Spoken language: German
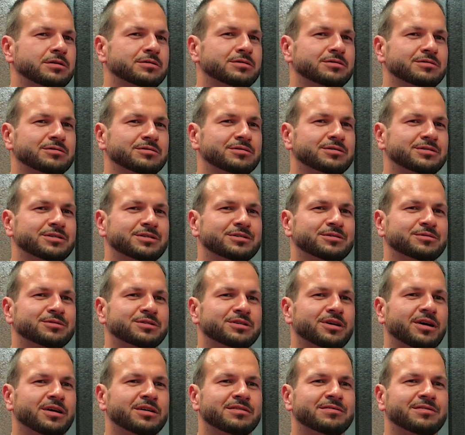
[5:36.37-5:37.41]
Also das ist
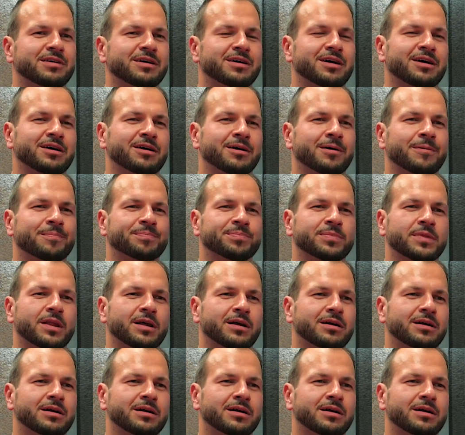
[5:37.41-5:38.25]
unser An ähm,